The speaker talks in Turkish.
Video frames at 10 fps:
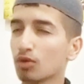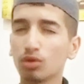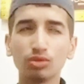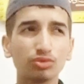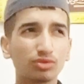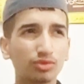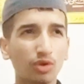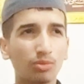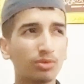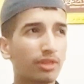Onun
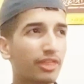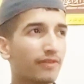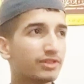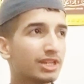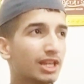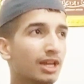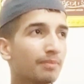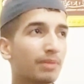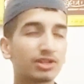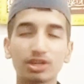doğumunun sevinciyle
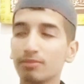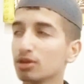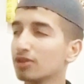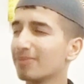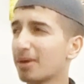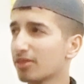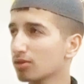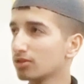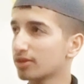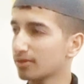perşembe günü
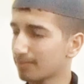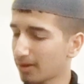pazar günü,